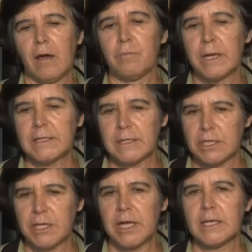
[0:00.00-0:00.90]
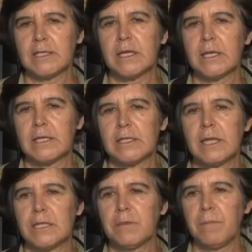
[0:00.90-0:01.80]
É uma exigência que
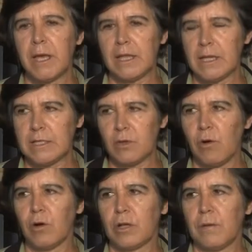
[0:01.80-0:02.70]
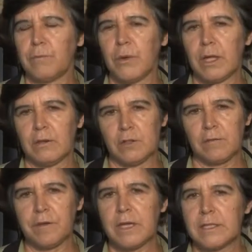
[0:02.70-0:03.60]
esteja bem na escola, porque nós
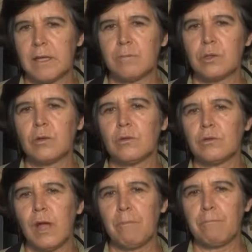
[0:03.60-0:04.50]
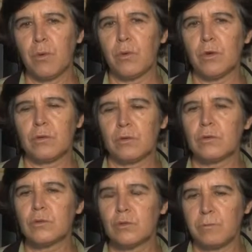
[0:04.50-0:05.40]
oferecemos todo o apoio,
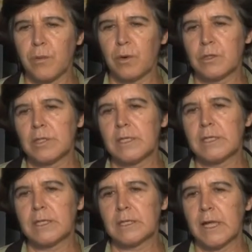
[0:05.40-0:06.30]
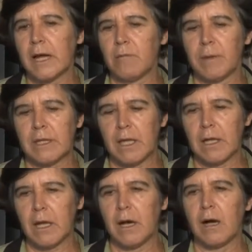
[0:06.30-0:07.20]
todo o suporte necessário,
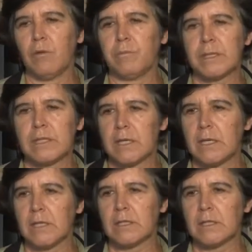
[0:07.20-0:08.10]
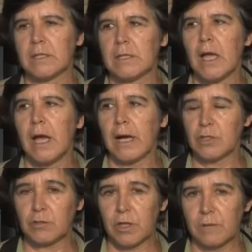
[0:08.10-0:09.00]
material, pesquisas,
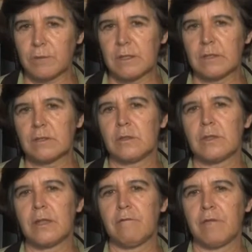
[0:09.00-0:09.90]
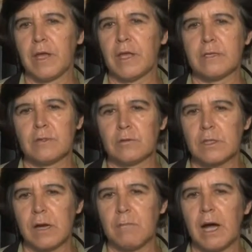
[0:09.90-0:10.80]
ajudamos nos deveres, nos
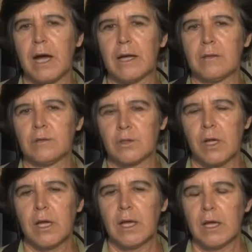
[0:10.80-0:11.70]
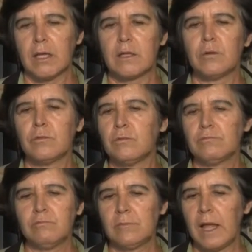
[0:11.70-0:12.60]
trabalhos. Então, então
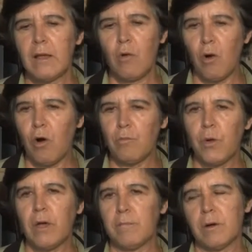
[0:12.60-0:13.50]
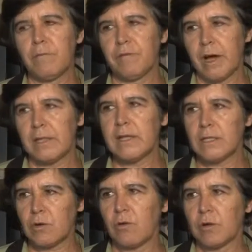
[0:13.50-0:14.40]
não tem como reprovar na
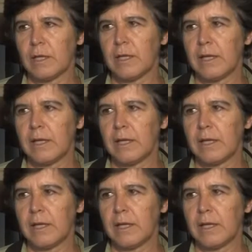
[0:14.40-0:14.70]
escola.